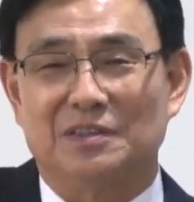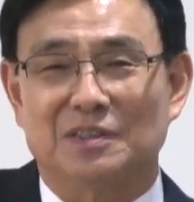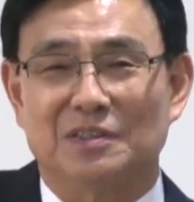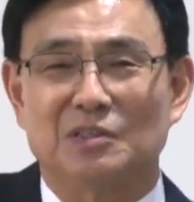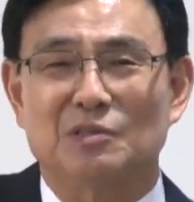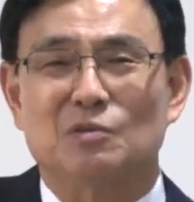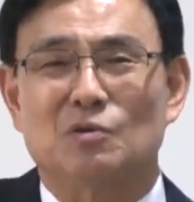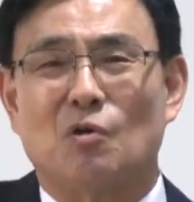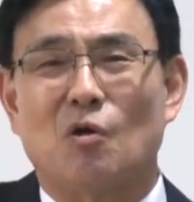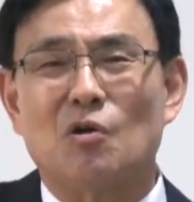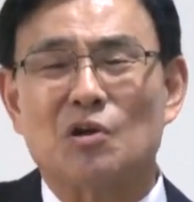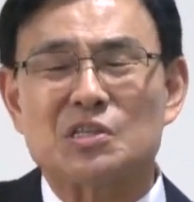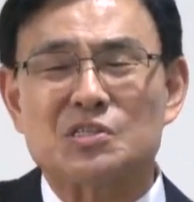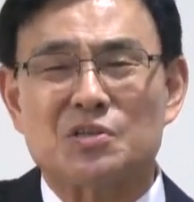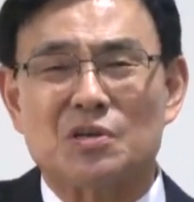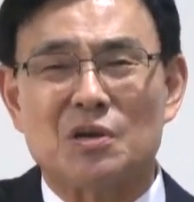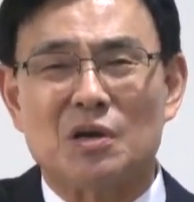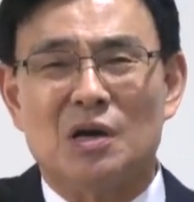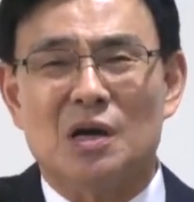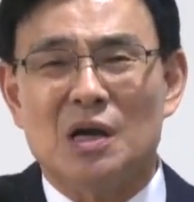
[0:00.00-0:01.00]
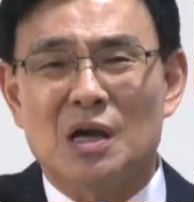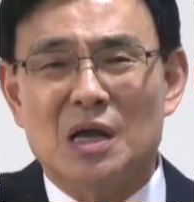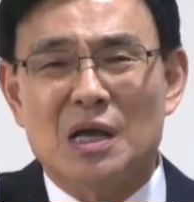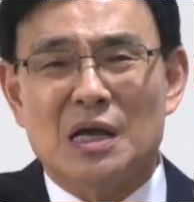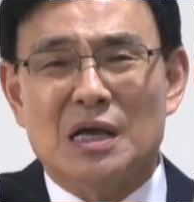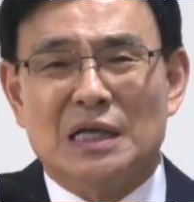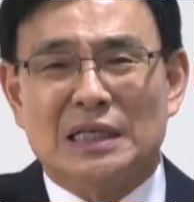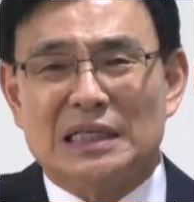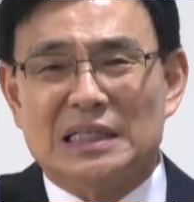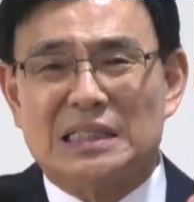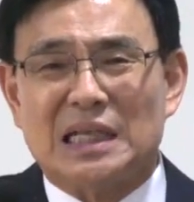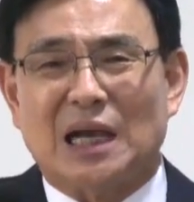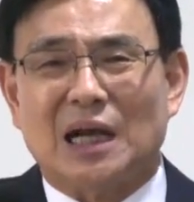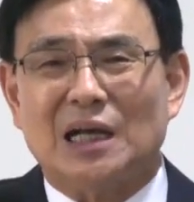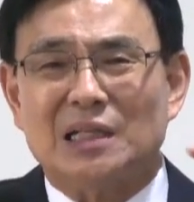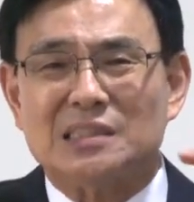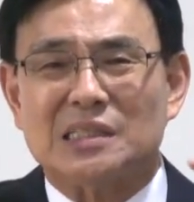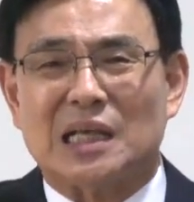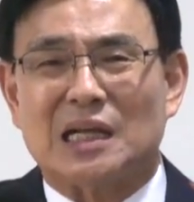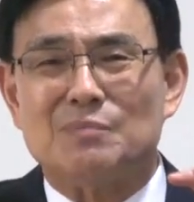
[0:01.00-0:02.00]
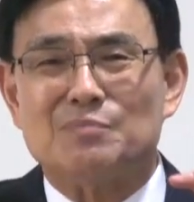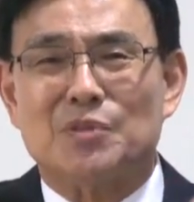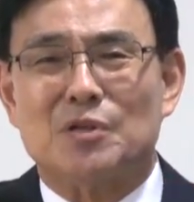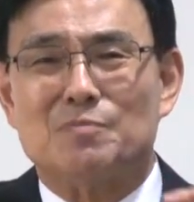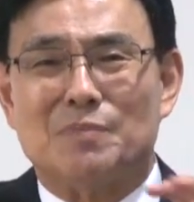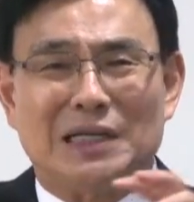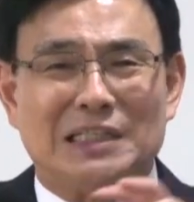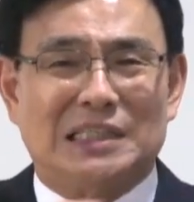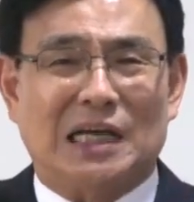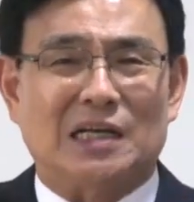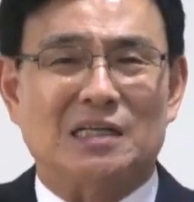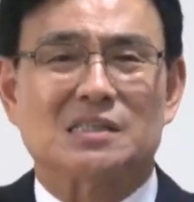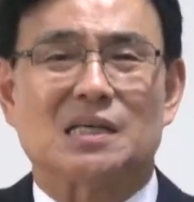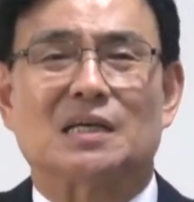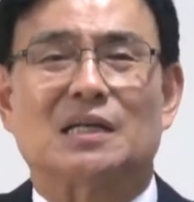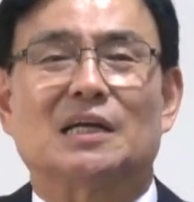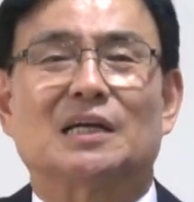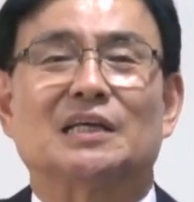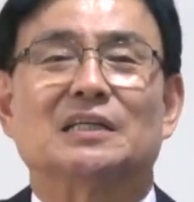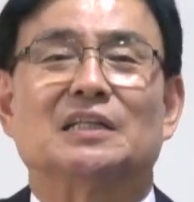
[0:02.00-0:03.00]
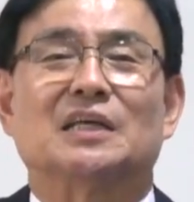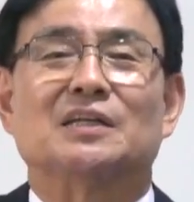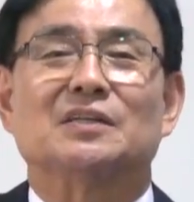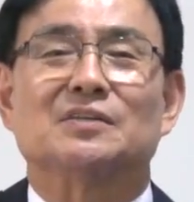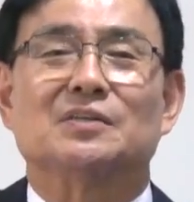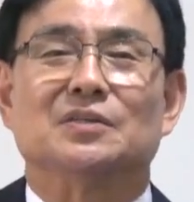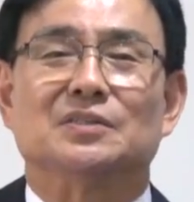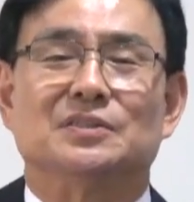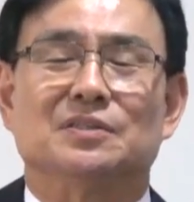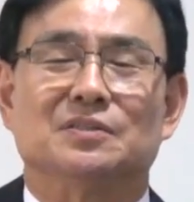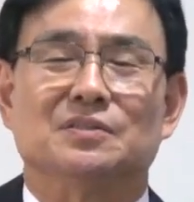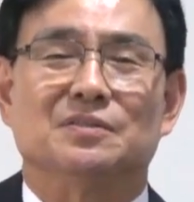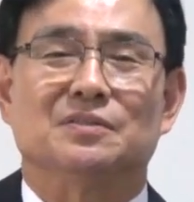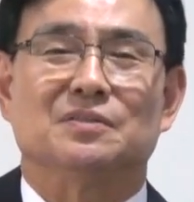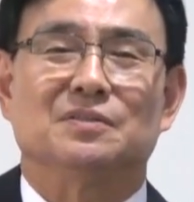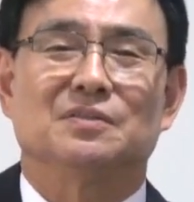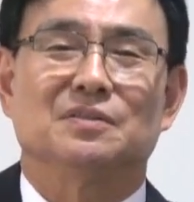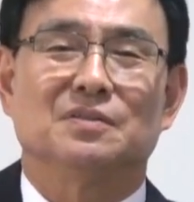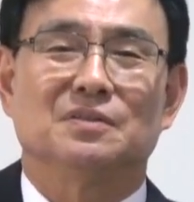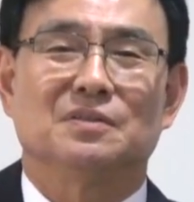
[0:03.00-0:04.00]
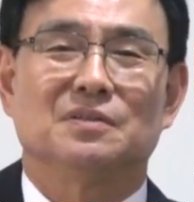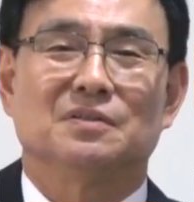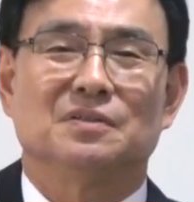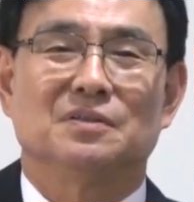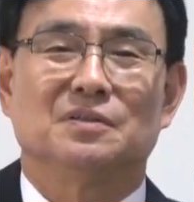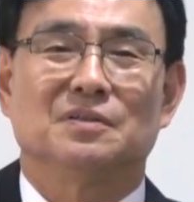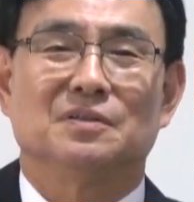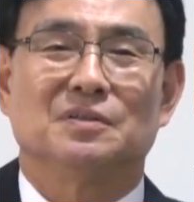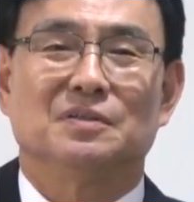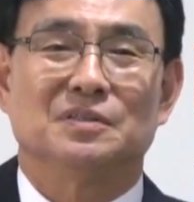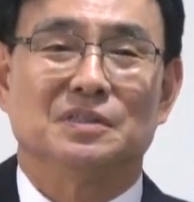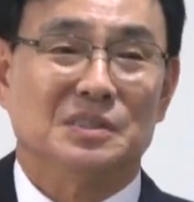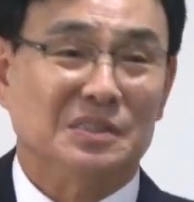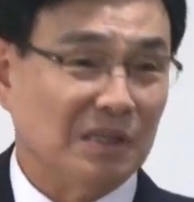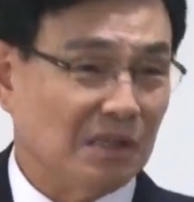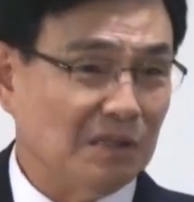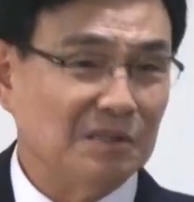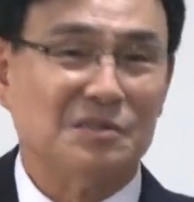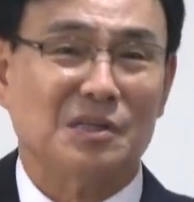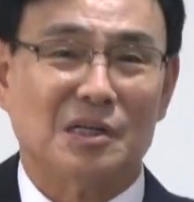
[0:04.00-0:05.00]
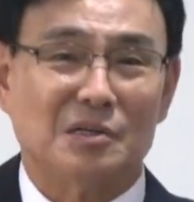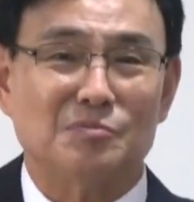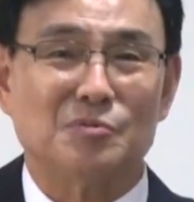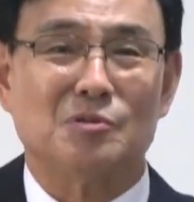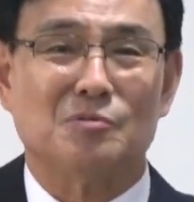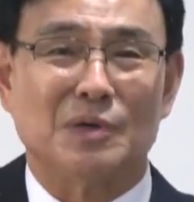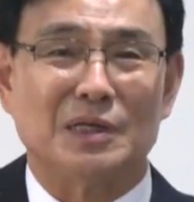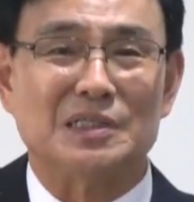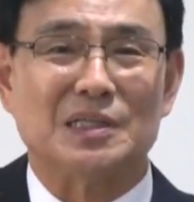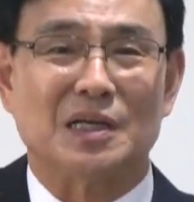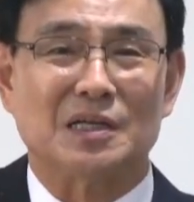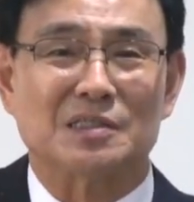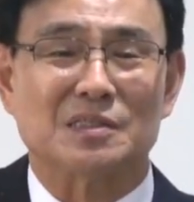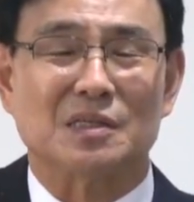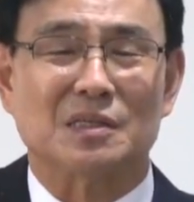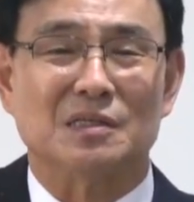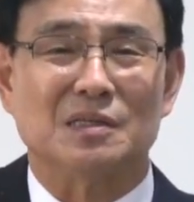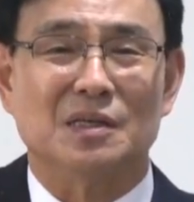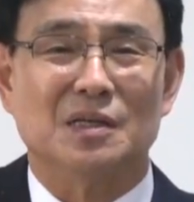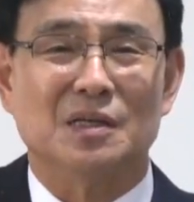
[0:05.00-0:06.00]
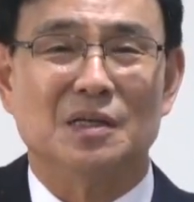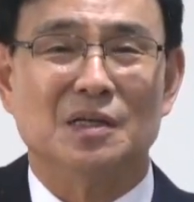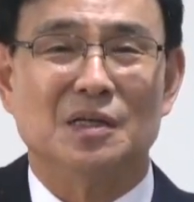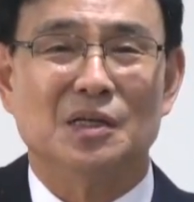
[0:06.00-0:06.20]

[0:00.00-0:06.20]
그리고 거기서 이상한 사람들만 양산하게 되는 것이에요. 이상한 사람들만 양산해요.